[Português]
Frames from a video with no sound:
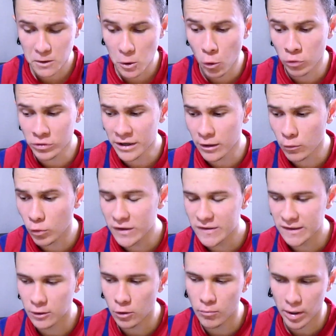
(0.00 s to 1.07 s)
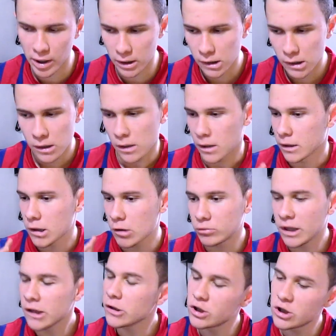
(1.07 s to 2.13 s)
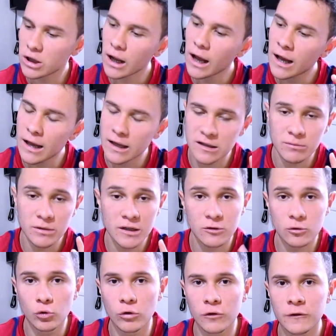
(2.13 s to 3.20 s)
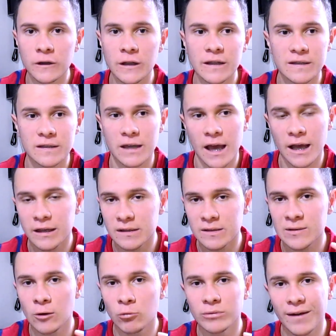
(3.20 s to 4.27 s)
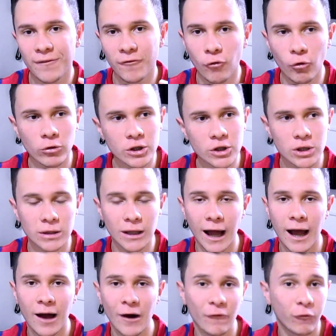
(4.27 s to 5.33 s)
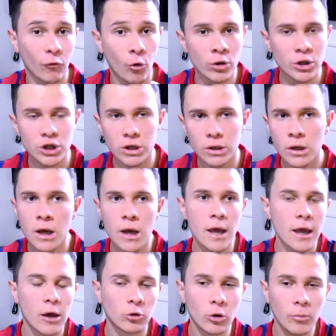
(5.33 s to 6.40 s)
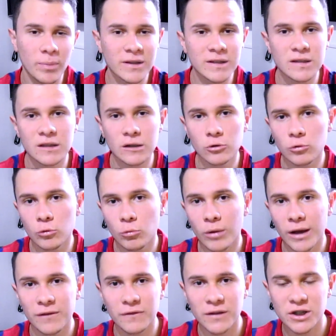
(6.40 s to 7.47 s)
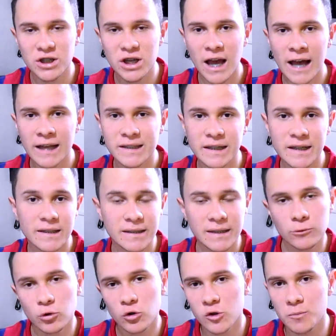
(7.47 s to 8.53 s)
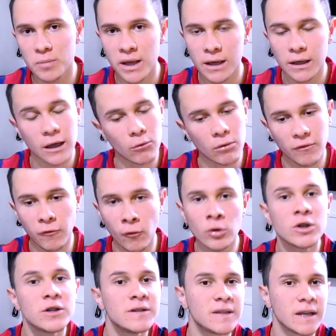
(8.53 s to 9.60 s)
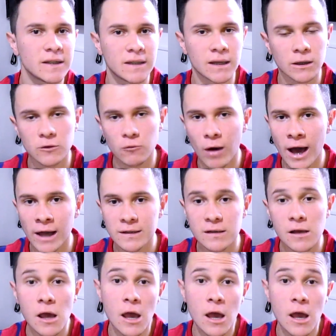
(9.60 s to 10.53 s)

Outra coisa também que eu tenho que tirar as minhas dúvidas é a questão da fonte, tá? A fonte eu estou pensando numa EVGA 600B, que é uma fonte de 600 watts.